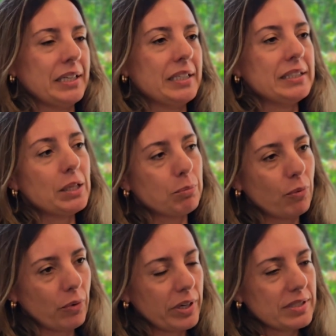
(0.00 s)
E
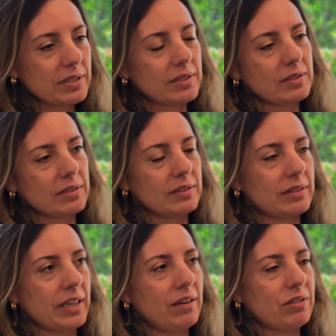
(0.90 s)
depois,
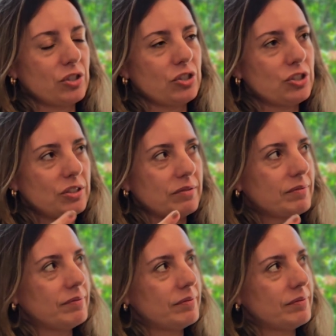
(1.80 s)
né, a gente